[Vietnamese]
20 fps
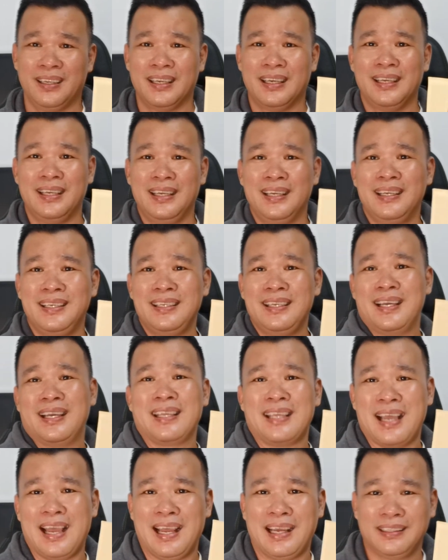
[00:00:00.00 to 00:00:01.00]
nghỉ về
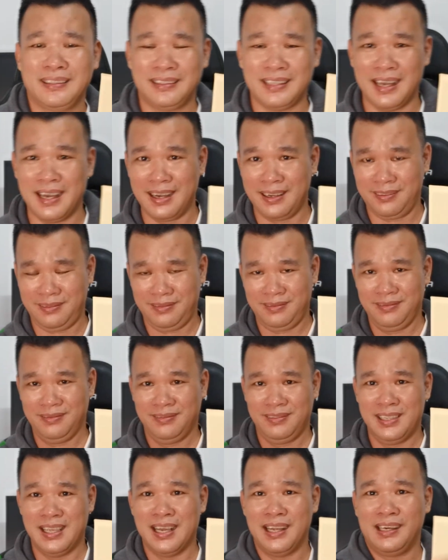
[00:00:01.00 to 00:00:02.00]
nhà ăn tết
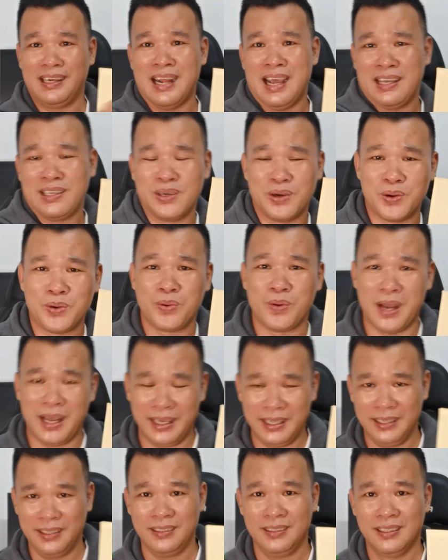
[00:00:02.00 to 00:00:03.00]
về nhà vỗ
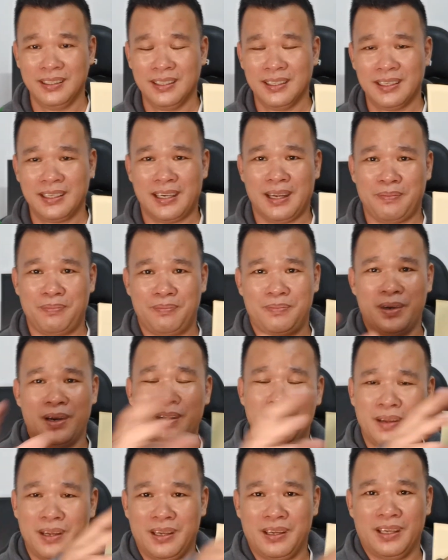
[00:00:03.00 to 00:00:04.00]
quẩy gặp
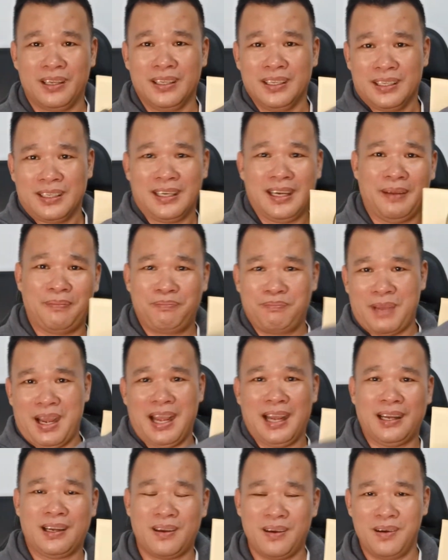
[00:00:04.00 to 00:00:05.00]
gặp
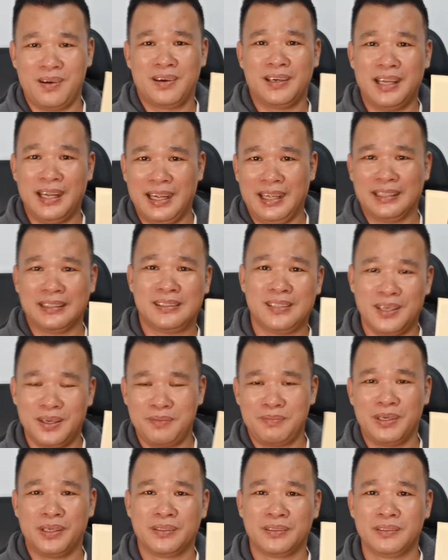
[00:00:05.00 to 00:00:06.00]
bà con hàng
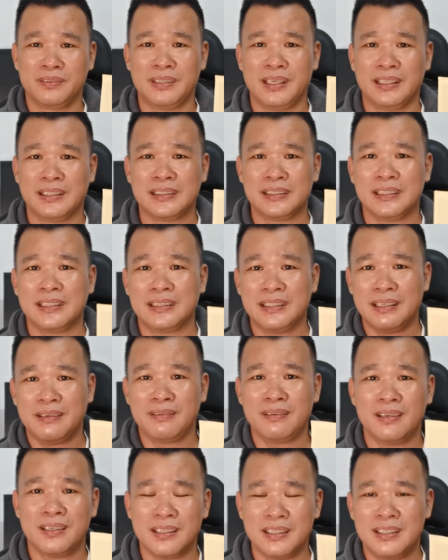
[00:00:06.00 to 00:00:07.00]
xóm rồi lúc này sao,
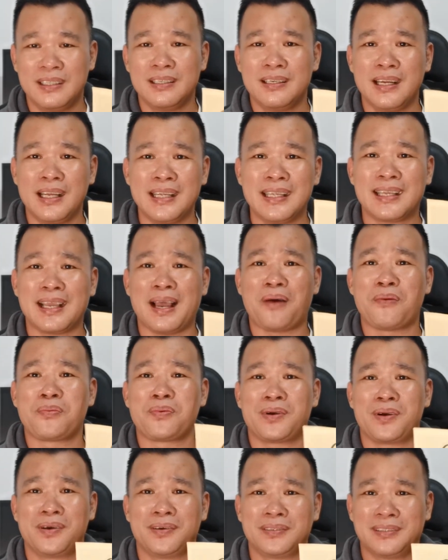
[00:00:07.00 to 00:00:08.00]
chưa lấy chồng
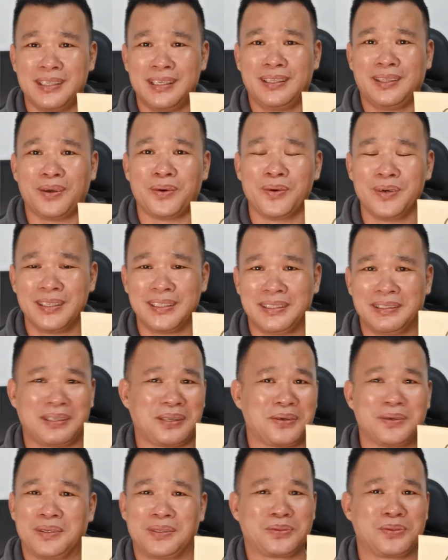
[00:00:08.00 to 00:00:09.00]
con tới tuổi thì
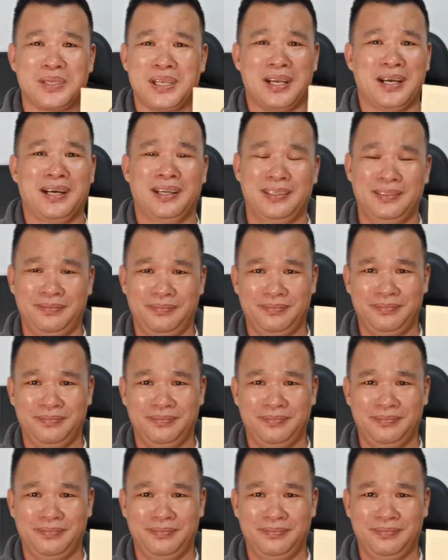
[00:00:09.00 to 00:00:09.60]
cô này cũng sợ lắm